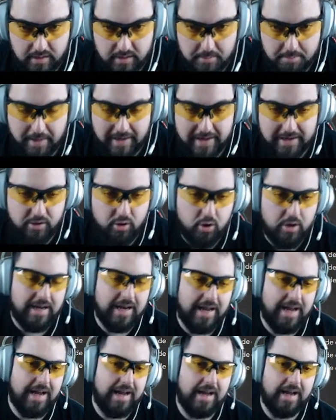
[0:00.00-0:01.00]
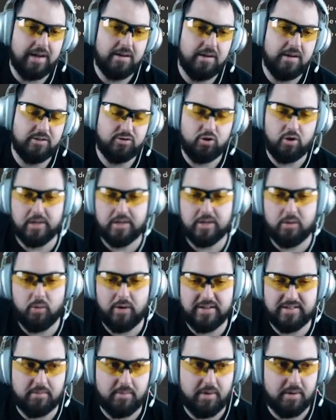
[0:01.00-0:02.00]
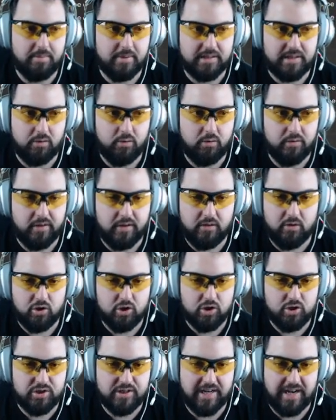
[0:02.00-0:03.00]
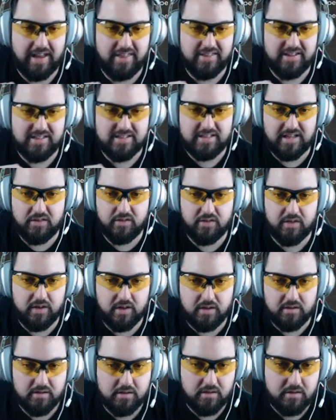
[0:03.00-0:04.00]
Vale, no, la, esto igual está mal traducido. Será la distancia.